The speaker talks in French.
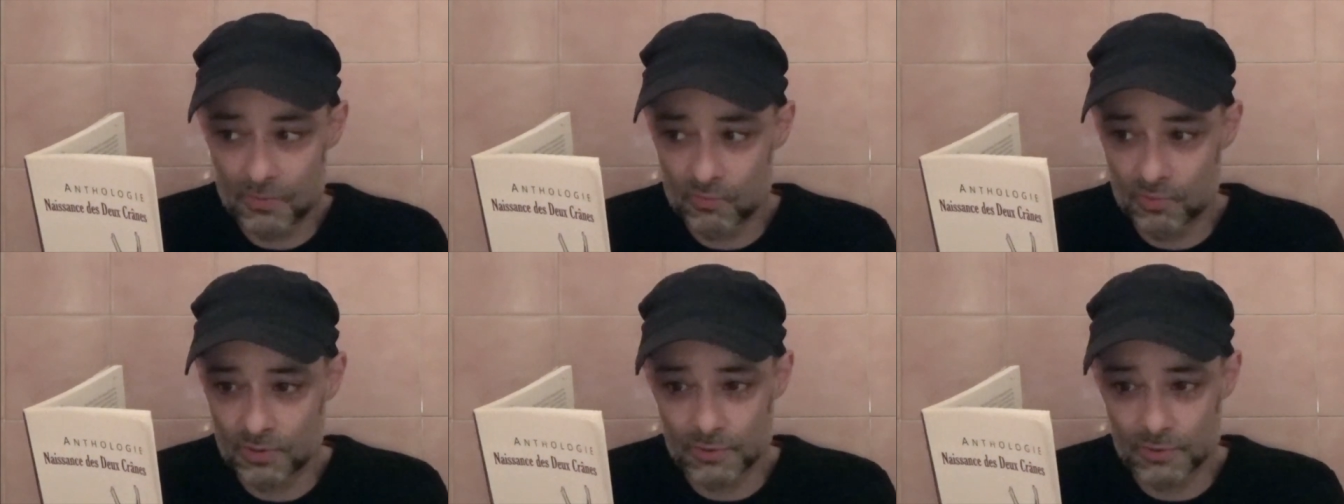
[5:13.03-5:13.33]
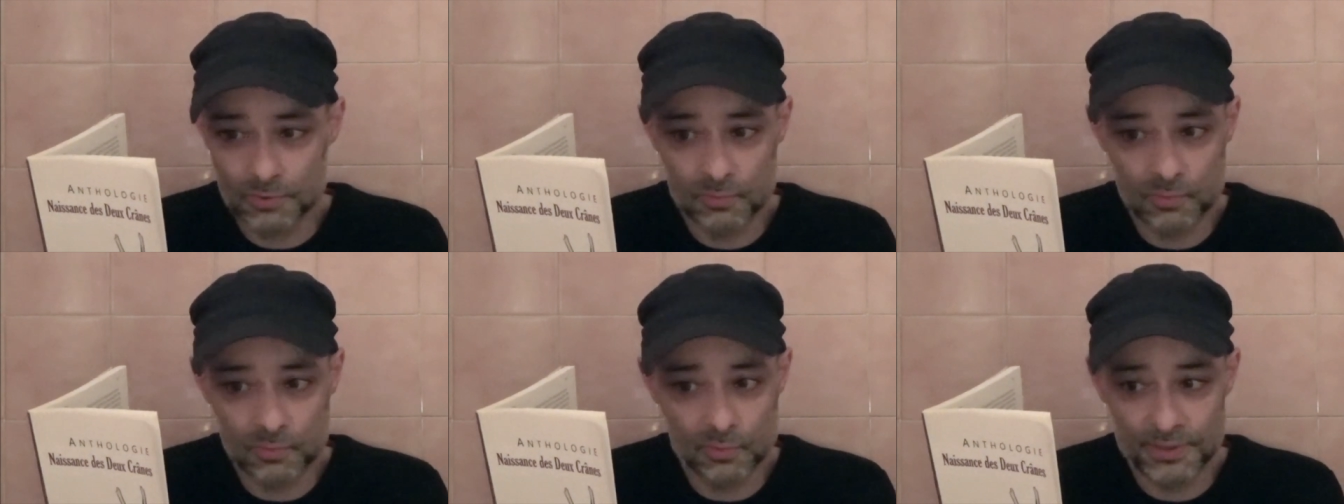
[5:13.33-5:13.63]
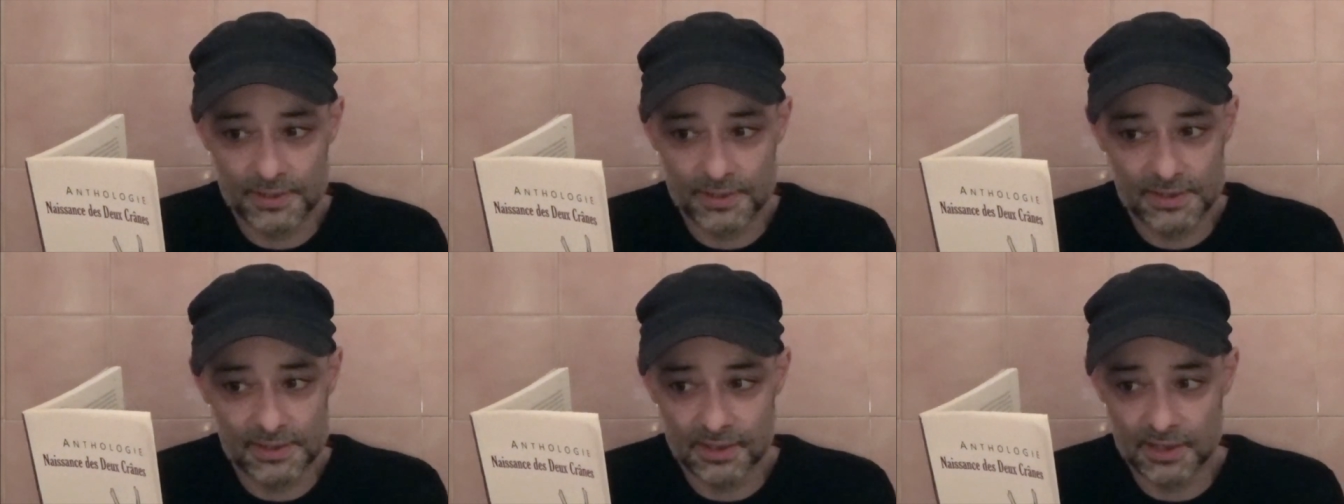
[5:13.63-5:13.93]
moins du
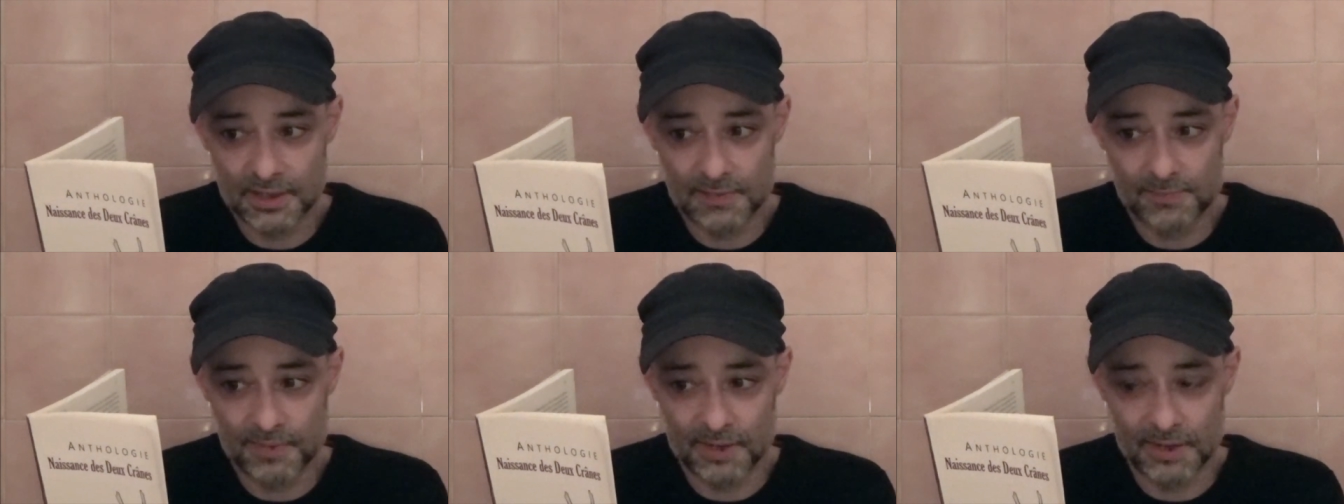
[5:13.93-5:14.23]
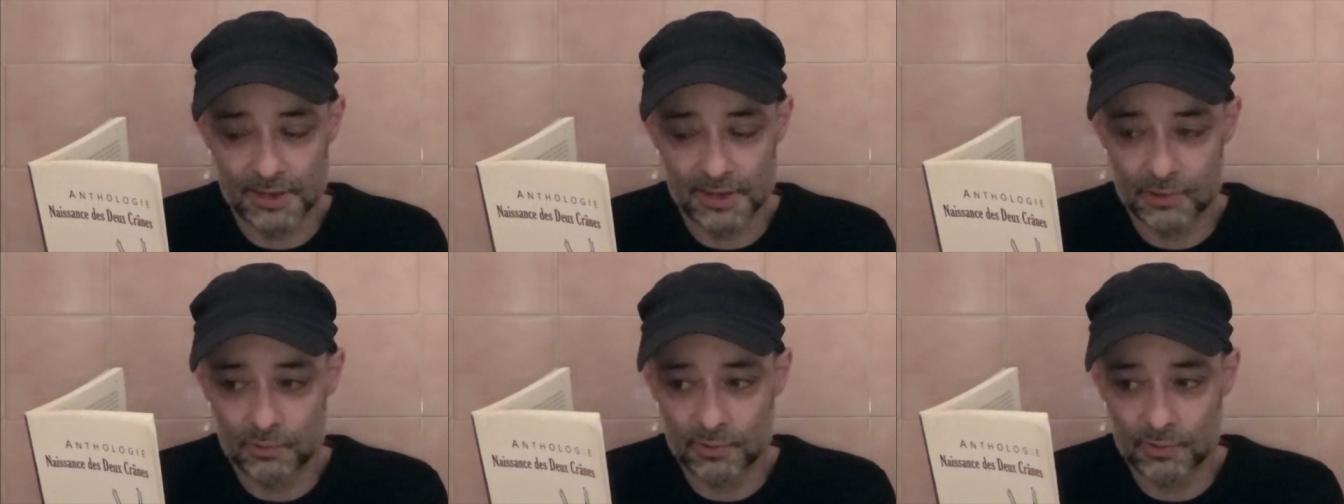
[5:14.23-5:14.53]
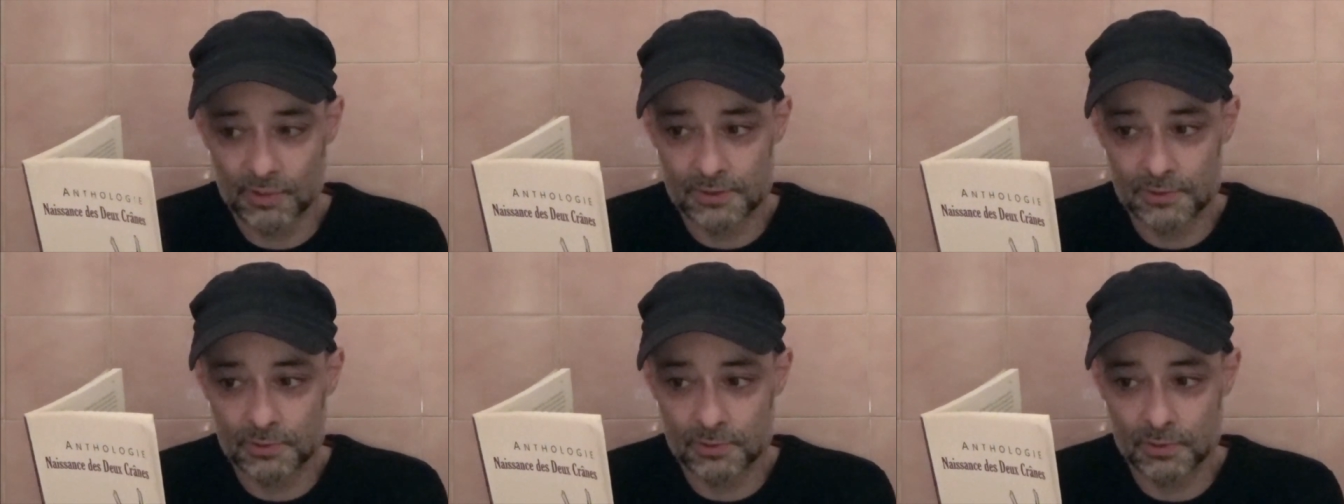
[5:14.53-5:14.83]
monde attiré par la
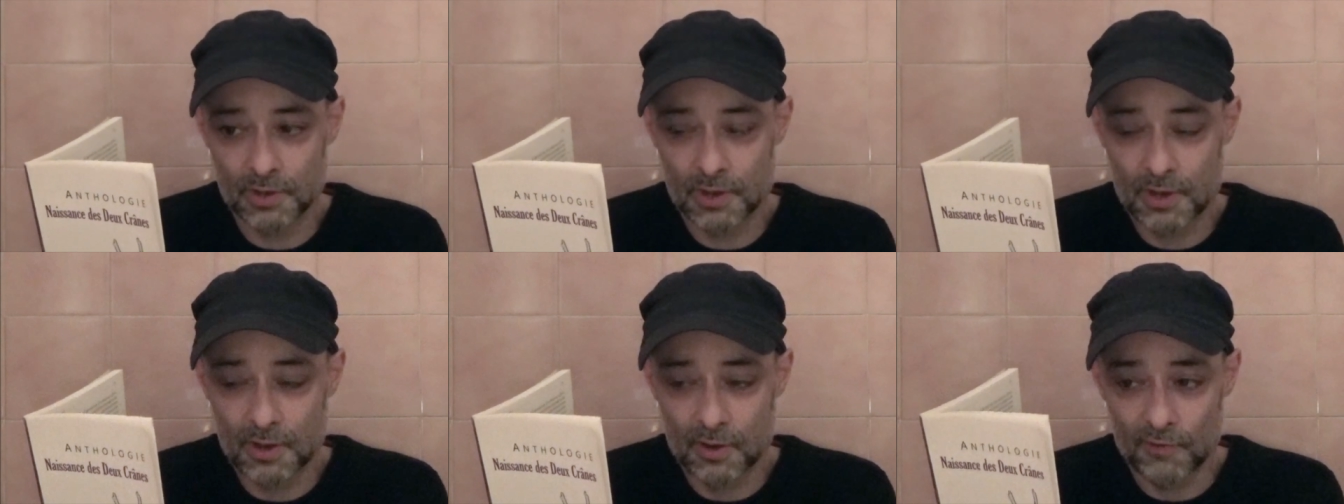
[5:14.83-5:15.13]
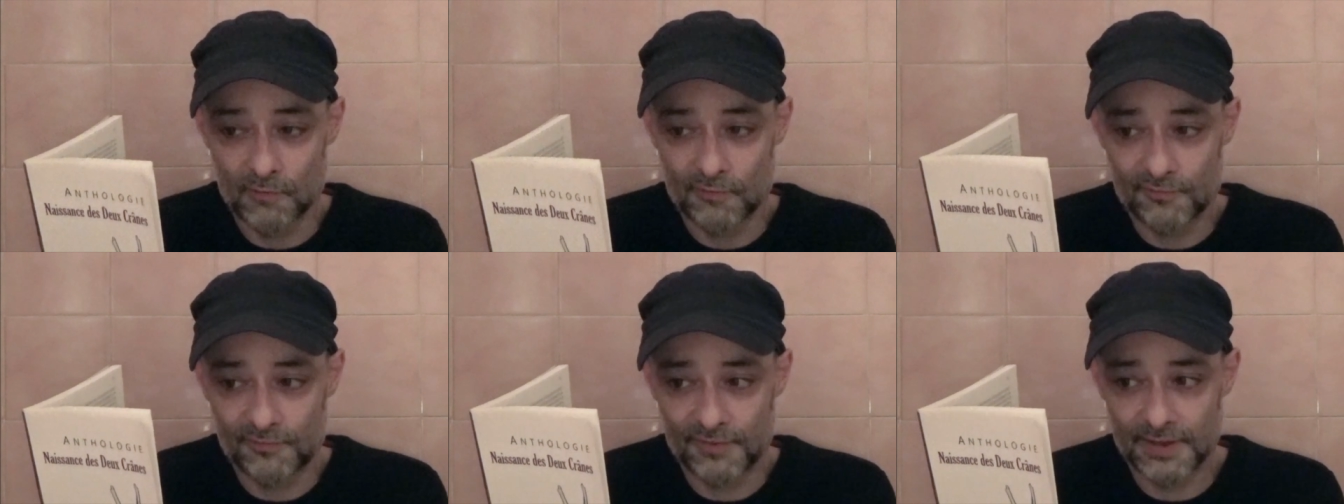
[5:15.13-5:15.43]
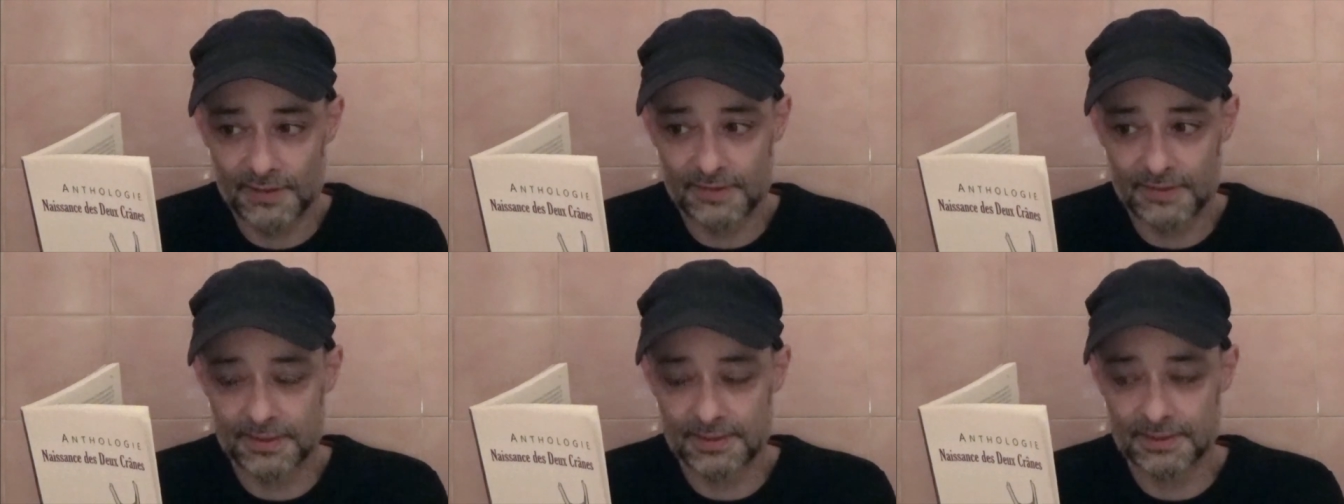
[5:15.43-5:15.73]
nourriture
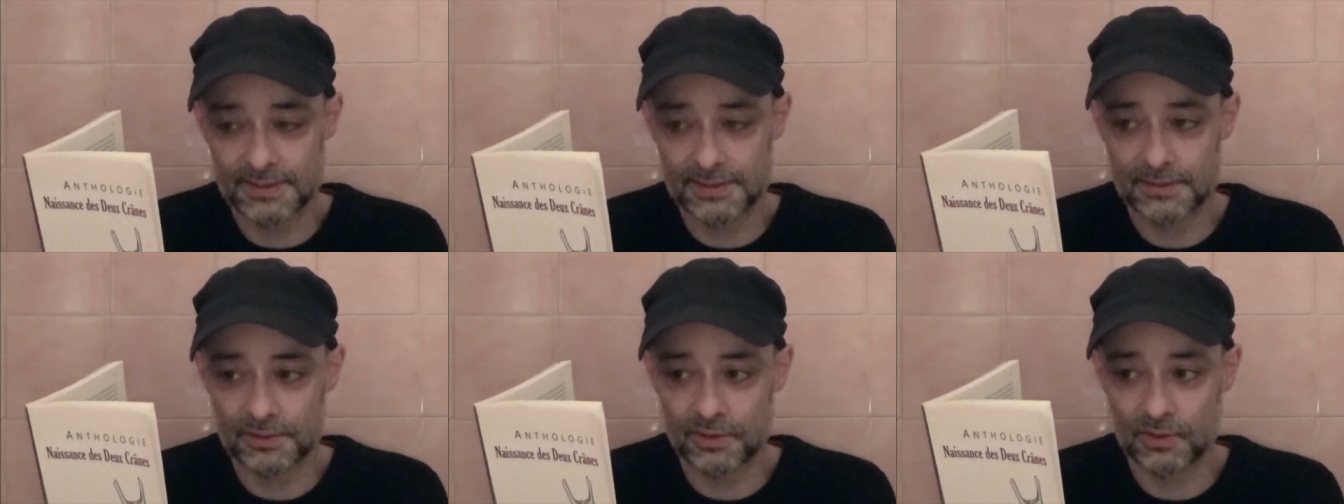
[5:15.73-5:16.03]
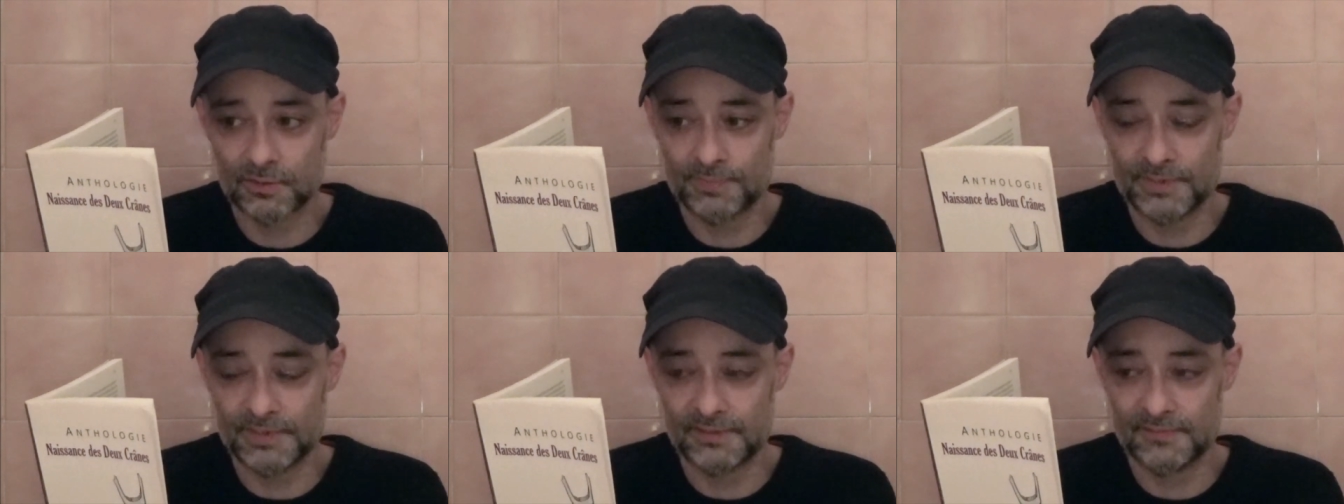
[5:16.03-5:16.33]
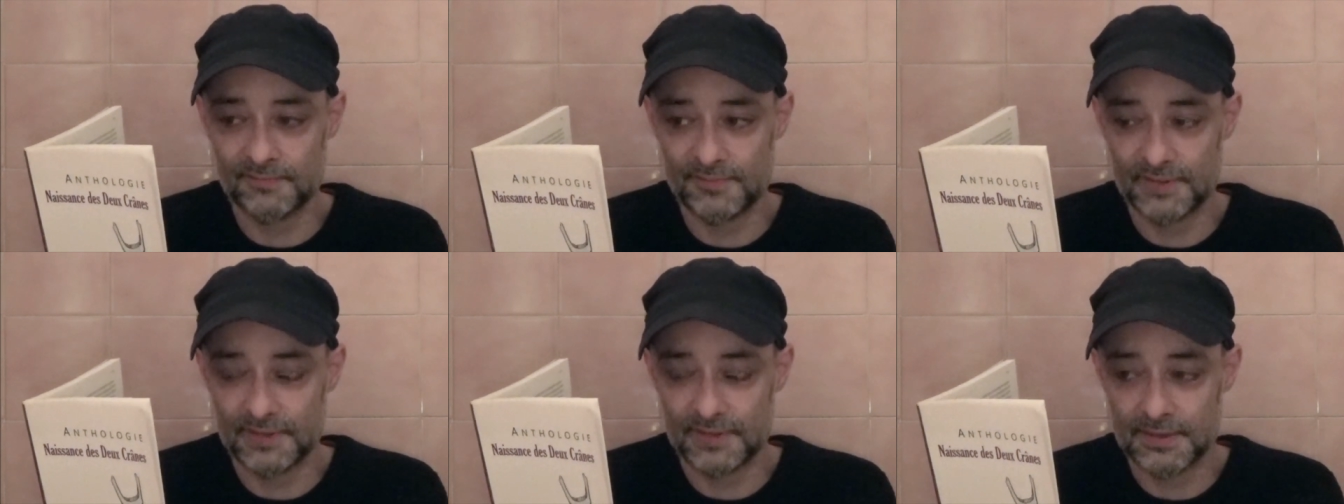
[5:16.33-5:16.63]
offerte à ses
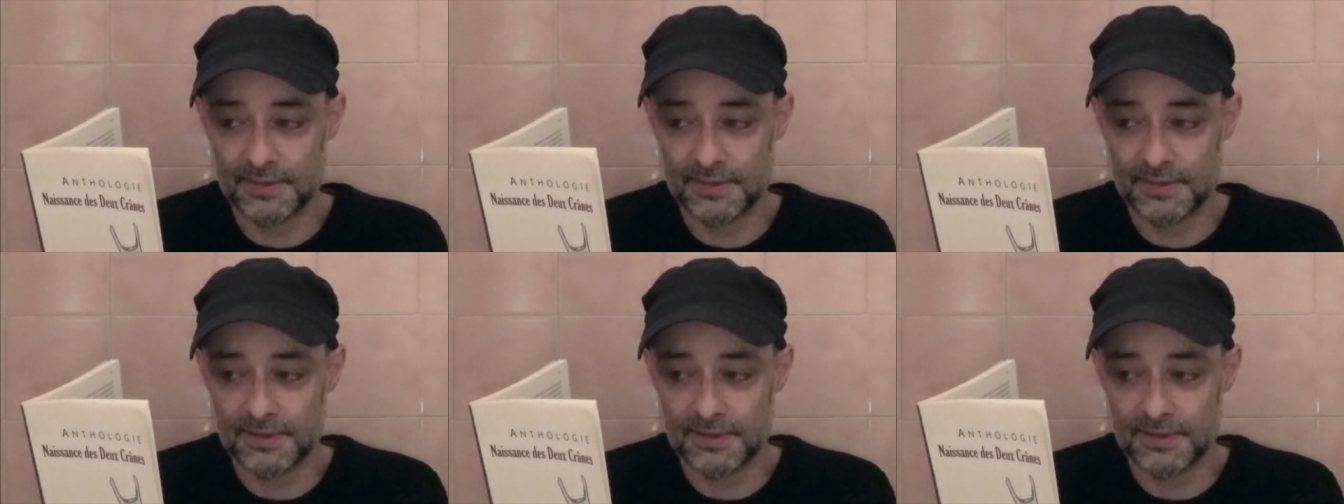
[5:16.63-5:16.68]
orbites vides.